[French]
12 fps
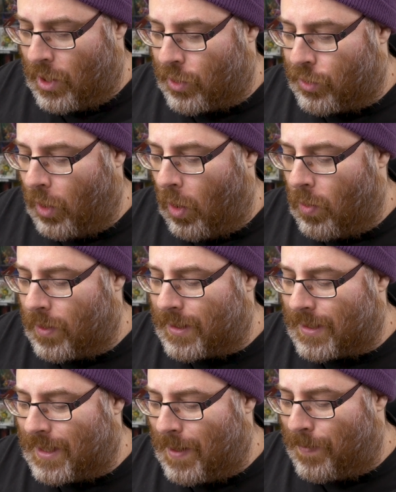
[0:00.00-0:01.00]
donc
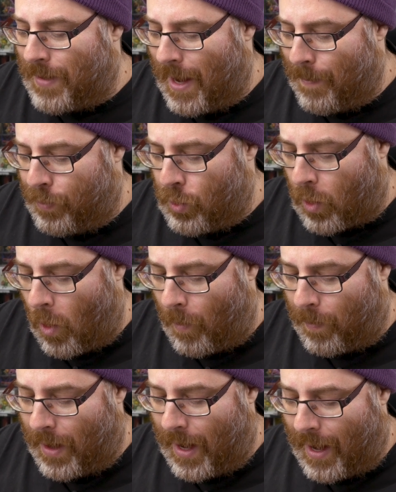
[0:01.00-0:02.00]
c'est bien plus
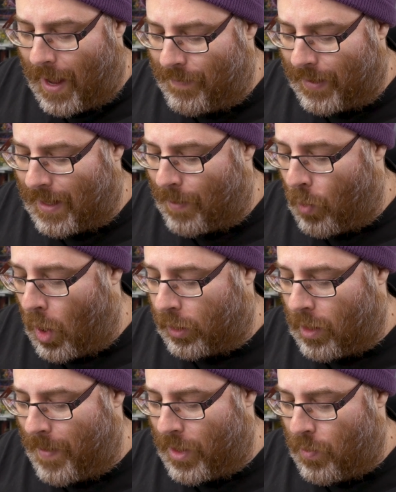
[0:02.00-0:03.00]
complet avec la boîte,
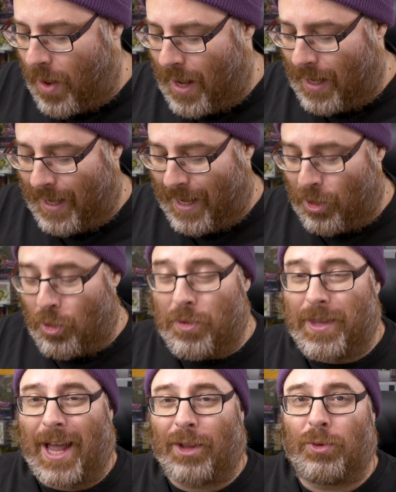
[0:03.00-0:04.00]
le manuel et une
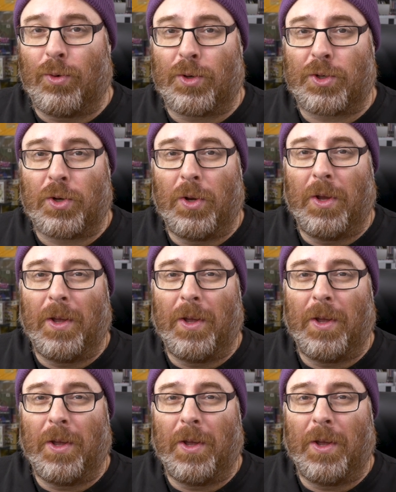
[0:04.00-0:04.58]
cartouche